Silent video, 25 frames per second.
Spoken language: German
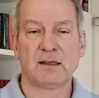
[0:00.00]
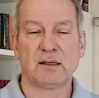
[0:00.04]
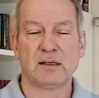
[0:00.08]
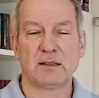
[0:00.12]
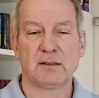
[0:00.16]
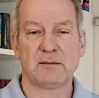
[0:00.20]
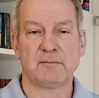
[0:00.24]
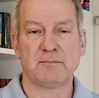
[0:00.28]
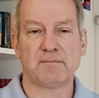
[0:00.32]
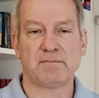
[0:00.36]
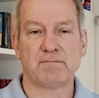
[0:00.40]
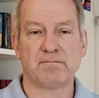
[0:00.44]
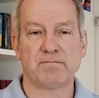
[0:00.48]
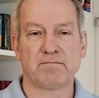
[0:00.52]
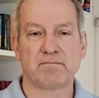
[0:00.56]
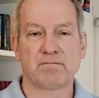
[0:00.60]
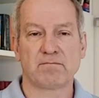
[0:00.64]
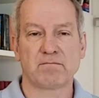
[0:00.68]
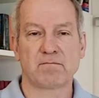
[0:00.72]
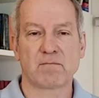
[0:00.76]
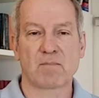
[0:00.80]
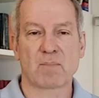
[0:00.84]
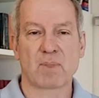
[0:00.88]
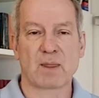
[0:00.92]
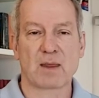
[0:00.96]
Ähm,
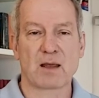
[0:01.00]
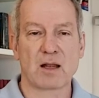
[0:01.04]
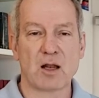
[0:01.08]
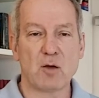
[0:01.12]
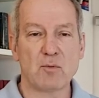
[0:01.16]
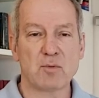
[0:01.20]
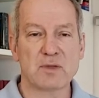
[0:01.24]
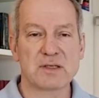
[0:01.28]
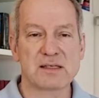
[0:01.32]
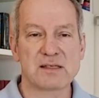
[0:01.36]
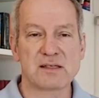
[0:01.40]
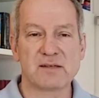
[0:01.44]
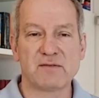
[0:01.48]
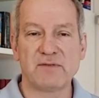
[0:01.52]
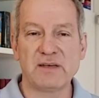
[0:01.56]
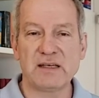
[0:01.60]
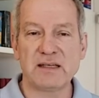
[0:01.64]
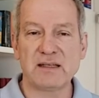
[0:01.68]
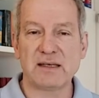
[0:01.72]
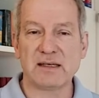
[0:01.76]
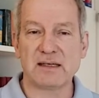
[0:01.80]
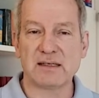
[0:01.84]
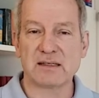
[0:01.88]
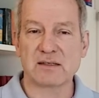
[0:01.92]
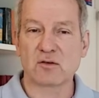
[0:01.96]
ich glaube, dass es
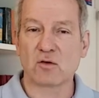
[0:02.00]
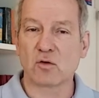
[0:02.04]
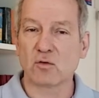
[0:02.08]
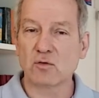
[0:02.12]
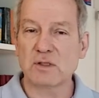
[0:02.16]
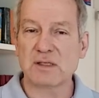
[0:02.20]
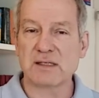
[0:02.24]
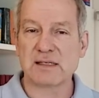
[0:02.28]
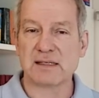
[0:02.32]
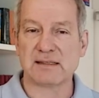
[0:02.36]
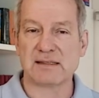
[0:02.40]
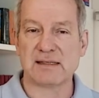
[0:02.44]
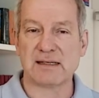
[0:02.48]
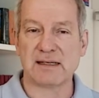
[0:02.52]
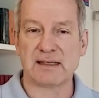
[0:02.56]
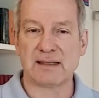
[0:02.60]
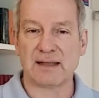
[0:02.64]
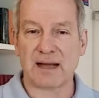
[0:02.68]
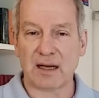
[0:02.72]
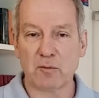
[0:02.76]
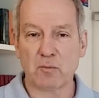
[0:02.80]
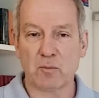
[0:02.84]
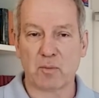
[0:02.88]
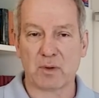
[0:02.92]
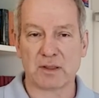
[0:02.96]
wichtig ist, grundsätzlich
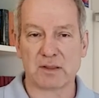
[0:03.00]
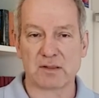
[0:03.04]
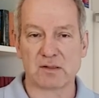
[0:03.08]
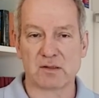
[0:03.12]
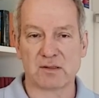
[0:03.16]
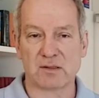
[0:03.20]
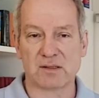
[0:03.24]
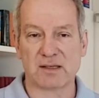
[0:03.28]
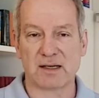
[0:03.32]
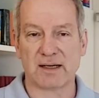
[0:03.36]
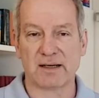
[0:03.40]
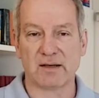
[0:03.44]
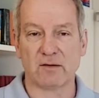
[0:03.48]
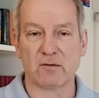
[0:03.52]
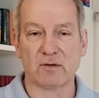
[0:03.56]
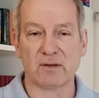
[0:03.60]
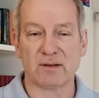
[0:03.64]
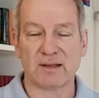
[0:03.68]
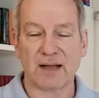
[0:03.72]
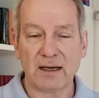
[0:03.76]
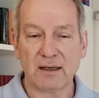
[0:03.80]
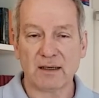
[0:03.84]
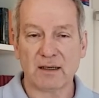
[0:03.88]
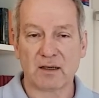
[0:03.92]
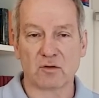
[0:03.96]
dankbar zu sein
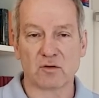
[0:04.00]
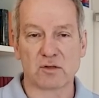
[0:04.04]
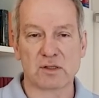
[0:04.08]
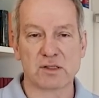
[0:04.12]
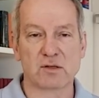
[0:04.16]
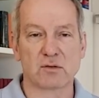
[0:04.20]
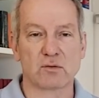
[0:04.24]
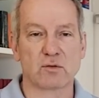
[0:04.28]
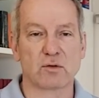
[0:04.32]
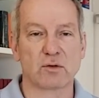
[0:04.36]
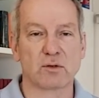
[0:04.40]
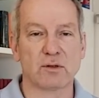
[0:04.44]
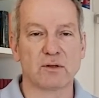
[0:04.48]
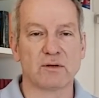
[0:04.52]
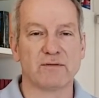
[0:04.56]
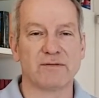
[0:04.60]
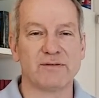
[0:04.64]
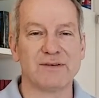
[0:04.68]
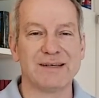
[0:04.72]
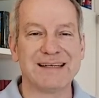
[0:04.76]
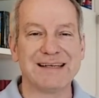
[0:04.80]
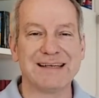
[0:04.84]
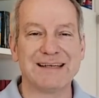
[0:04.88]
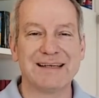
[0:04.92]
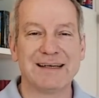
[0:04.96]
und Dank auszudrücken
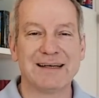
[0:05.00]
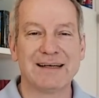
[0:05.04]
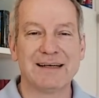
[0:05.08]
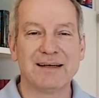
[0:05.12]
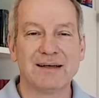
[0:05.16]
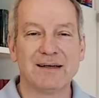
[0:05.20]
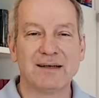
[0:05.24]
für die